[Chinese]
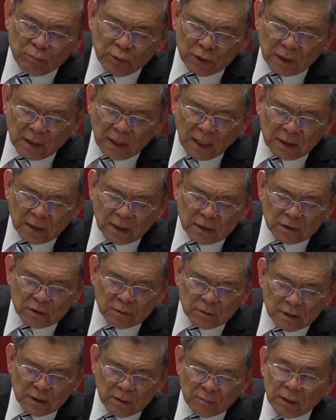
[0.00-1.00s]
不单单
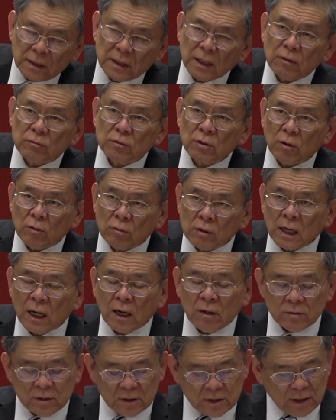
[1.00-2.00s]
是你们要投
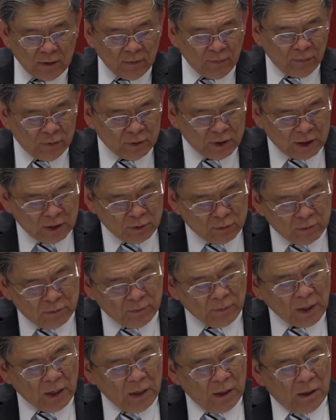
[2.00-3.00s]
靠、信服基
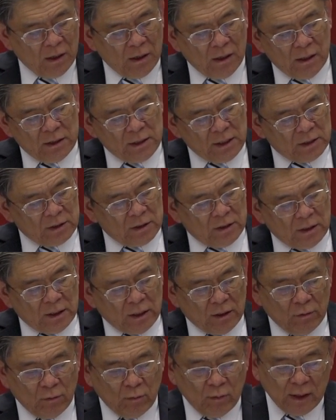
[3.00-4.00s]
督，而且是
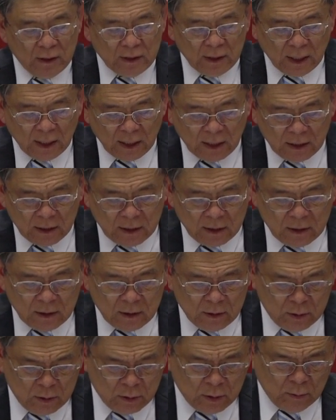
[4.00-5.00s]
要为他
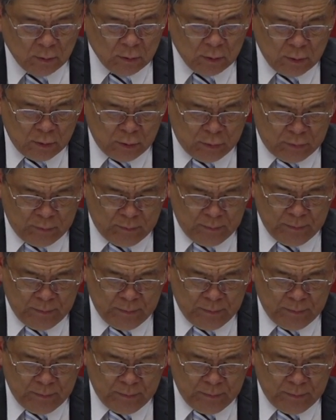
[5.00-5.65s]
受苦。